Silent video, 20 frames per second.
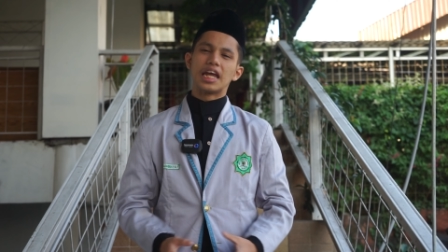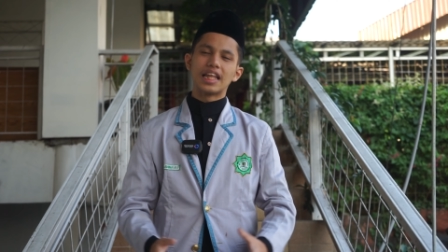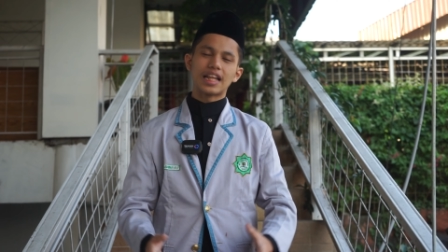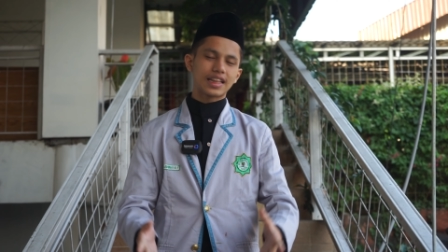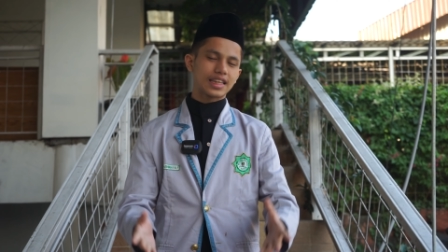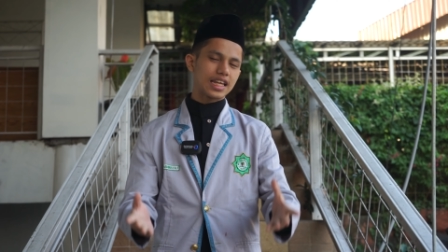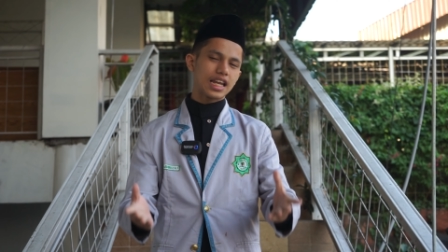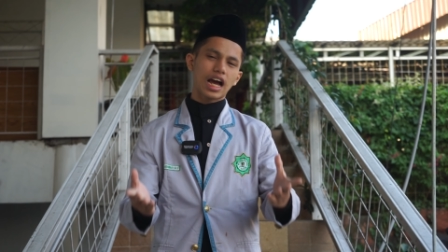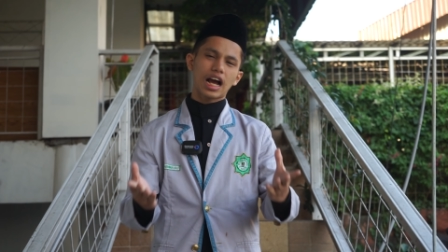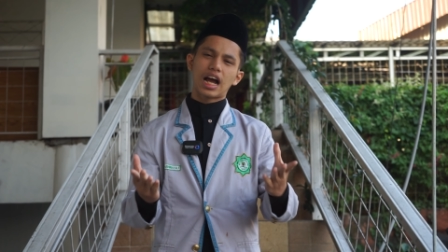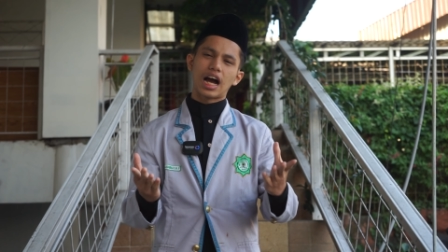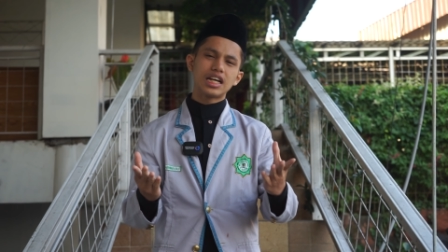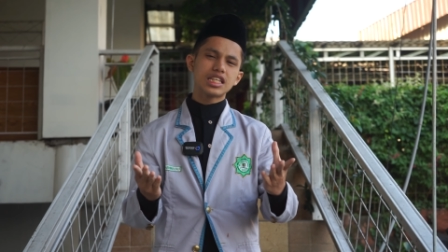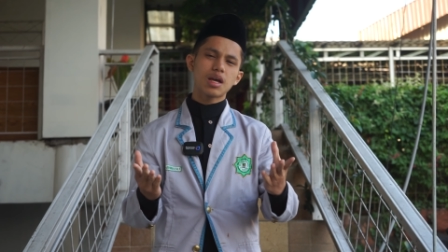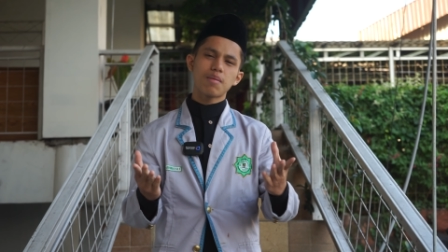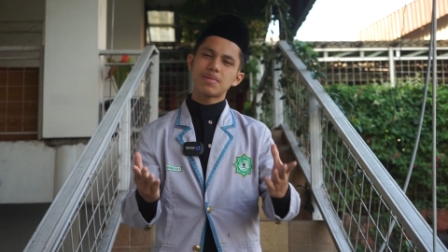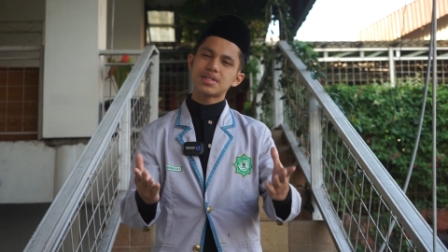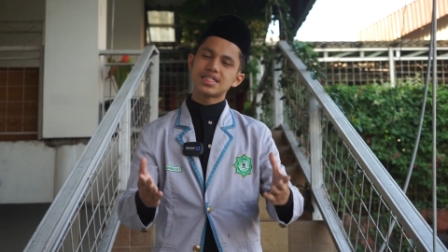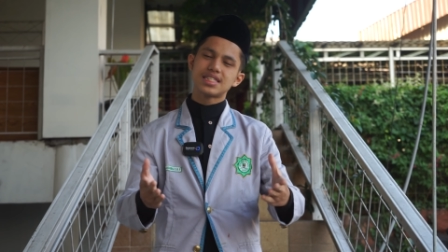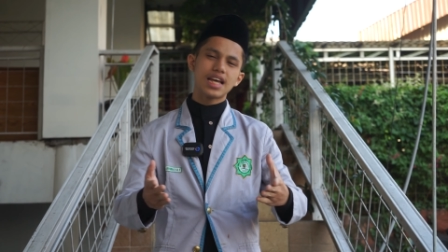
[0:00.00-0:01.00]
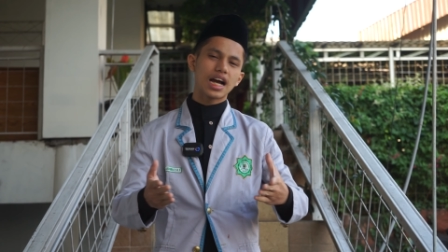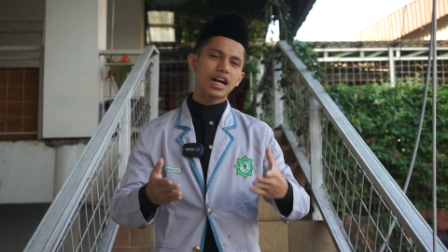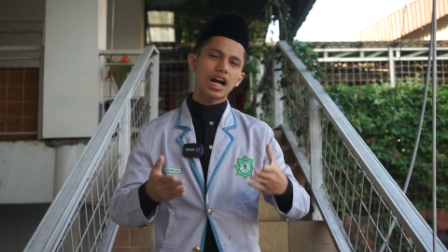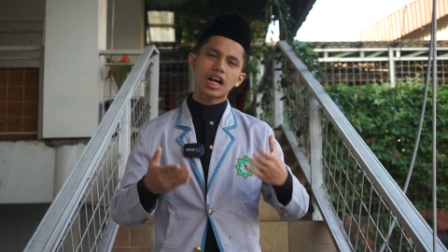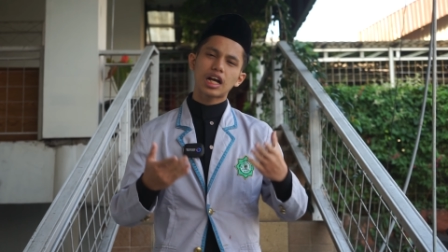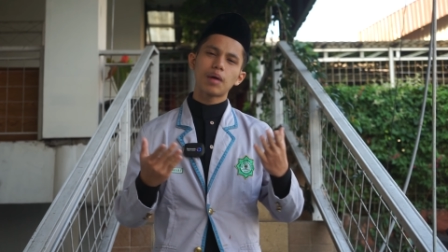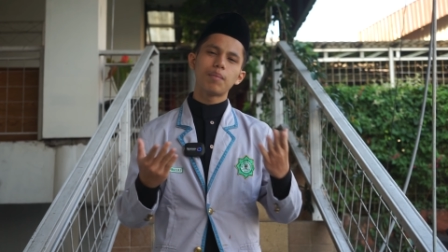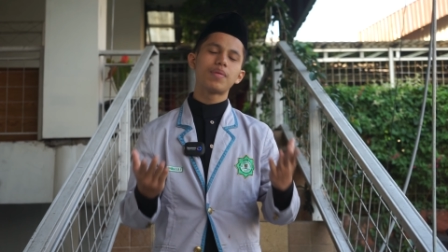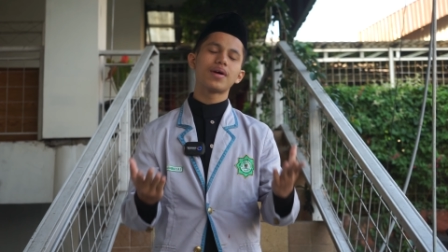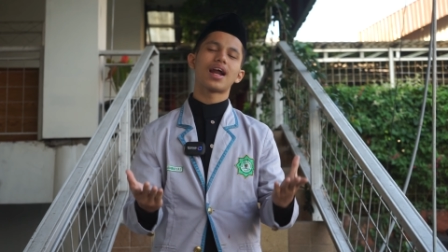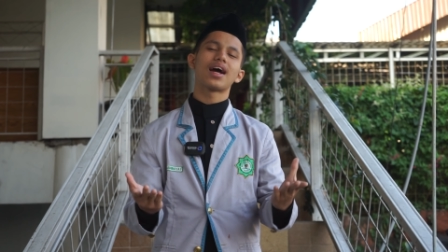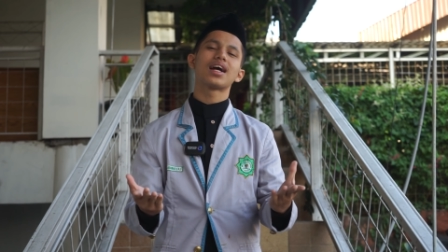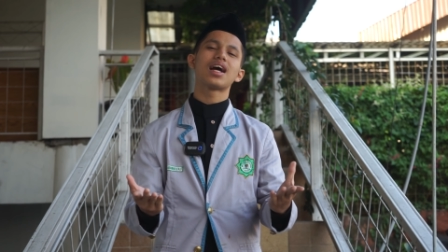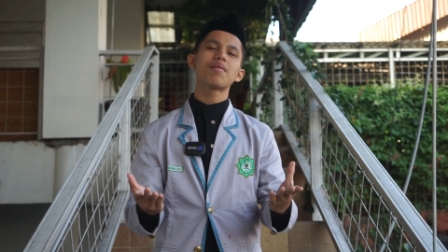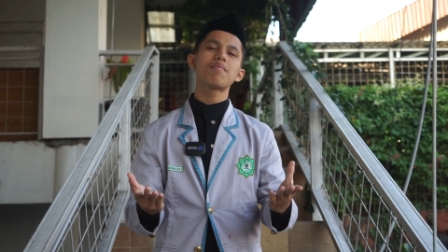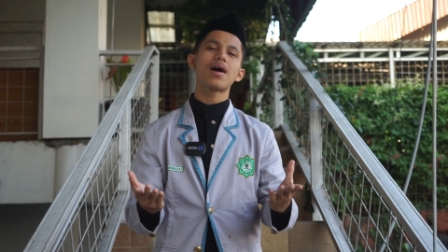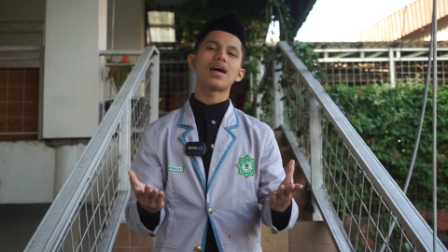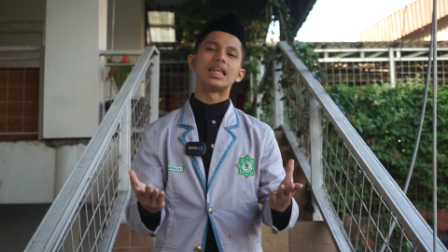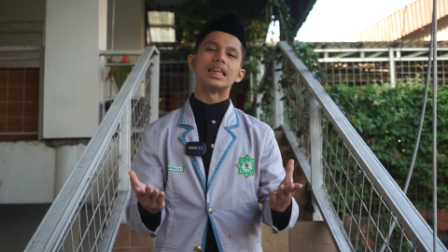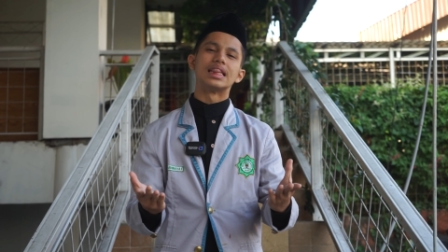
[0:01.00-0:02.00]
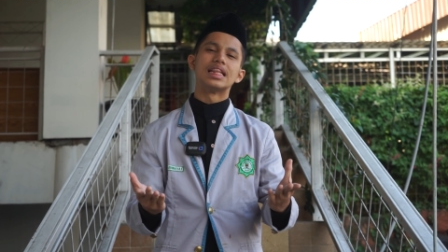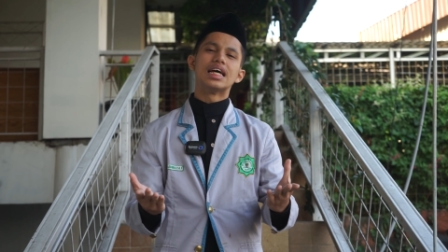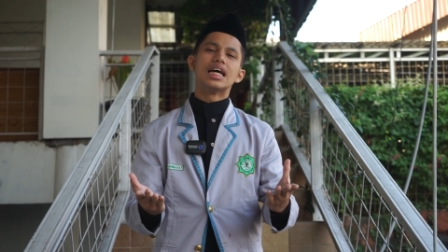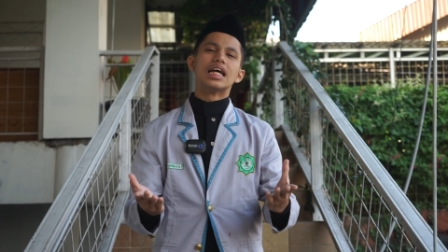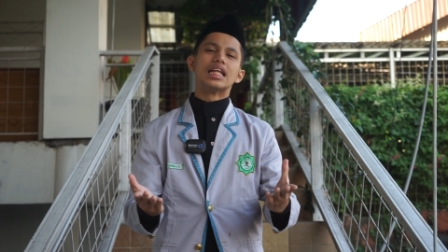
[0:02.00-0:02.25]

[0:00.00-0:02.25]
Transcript: kita tidak hanya menjaga keberagaman,